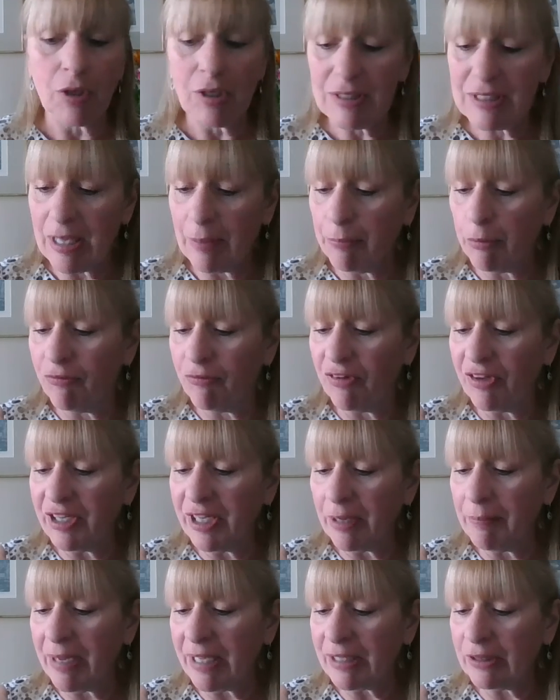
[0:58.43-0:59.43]
Ça peut
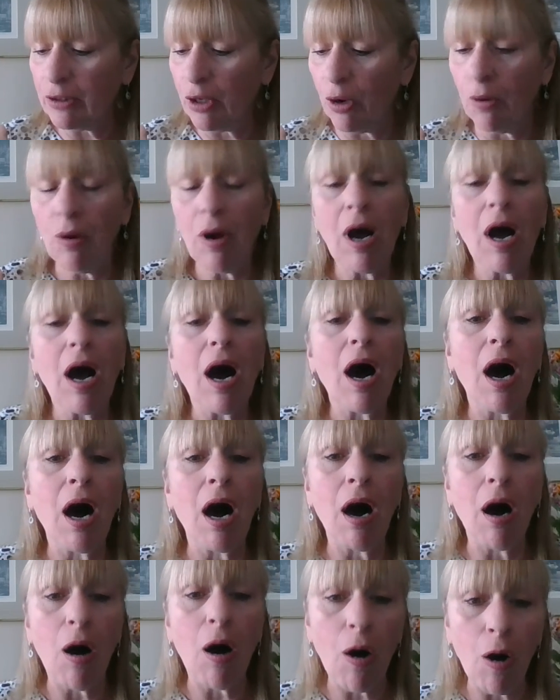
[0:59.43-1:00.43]
finir, mettons,
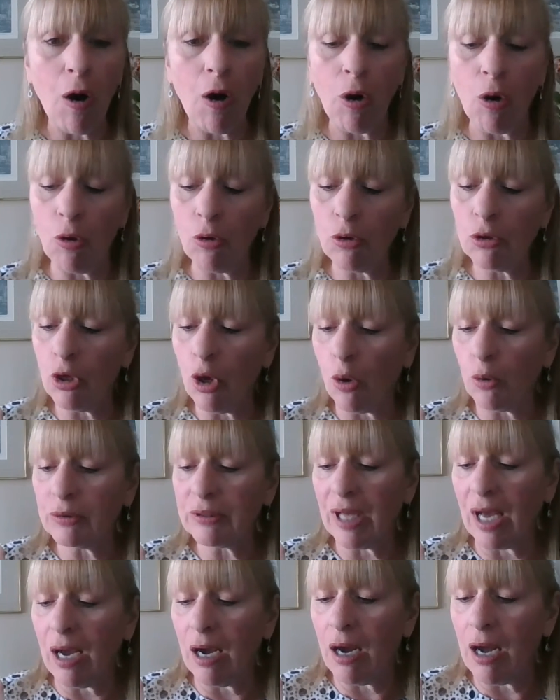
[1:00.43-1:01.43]
en on,
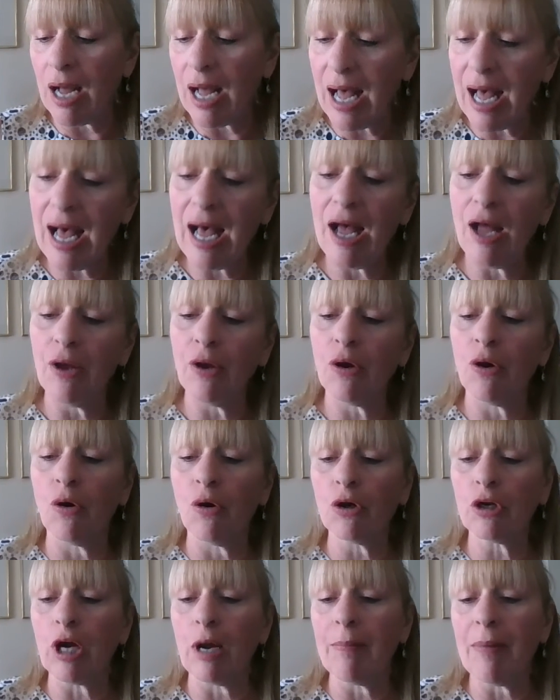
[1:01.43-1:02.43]
l'autre en ar. On
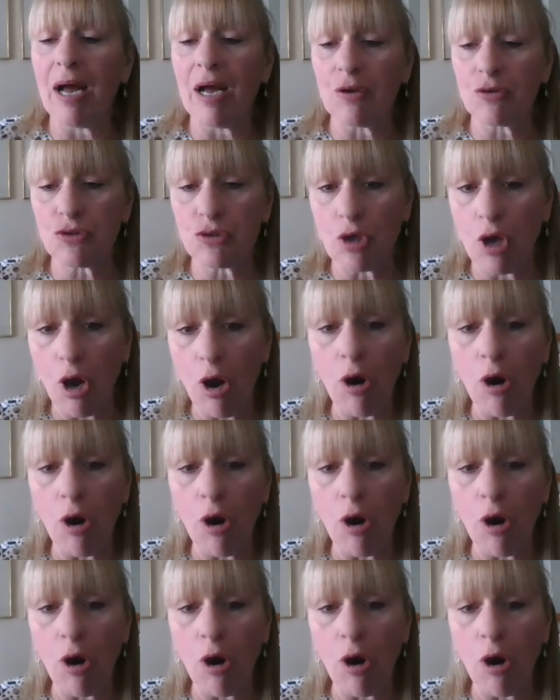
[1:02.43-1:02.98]
recommence.